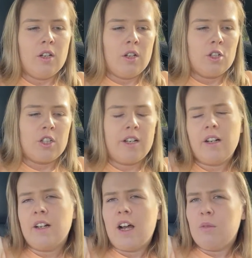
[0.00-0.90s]
Stehe dann
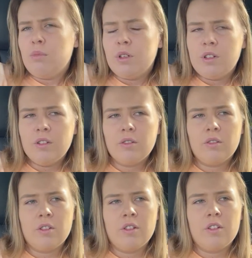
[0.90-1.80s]
an der Ampel
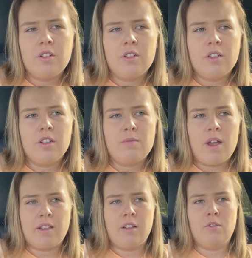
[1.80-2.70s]
und äh,
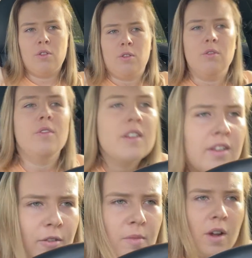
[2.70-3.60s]
merke dann nur so, wie es
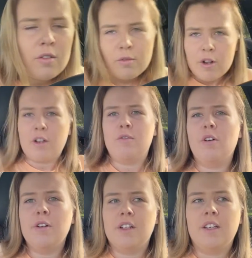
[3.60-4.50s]
auch immer voll nach
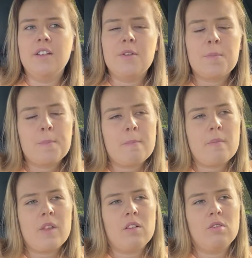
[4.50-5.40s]
vorne geht.
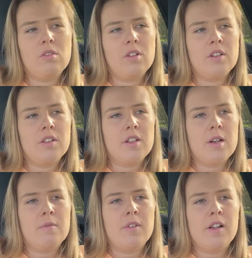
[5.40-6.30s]
Und
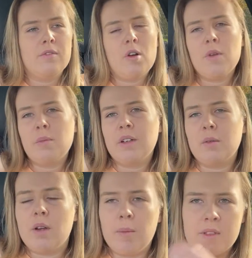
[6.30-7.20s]
ähm, weil vor mir jemand
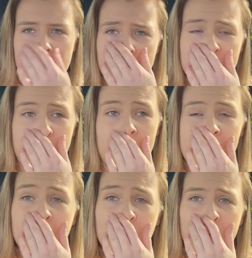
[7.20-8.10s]
gebremst hat, der einen
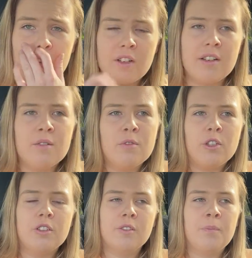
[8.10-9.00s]
LKW rauslassen
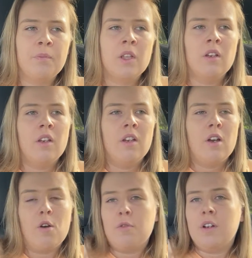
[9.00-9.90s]
wollte
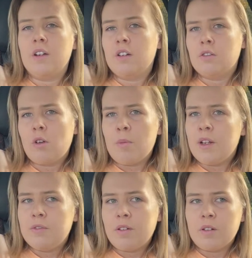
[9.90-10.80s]
auf einer
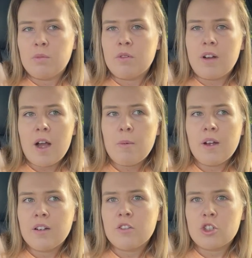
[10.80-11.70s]
komplett
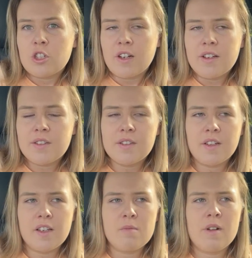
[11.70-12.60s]
befahrbaren Straße,
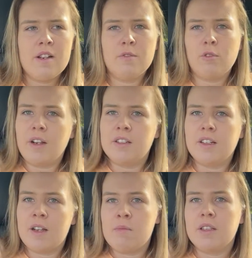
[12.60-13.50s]
sag ich mal, ne, wo eigentlich
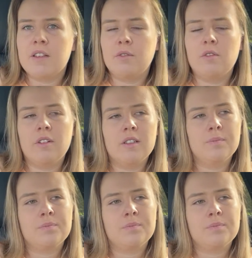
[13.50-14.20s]
gar kein Platz dafür war.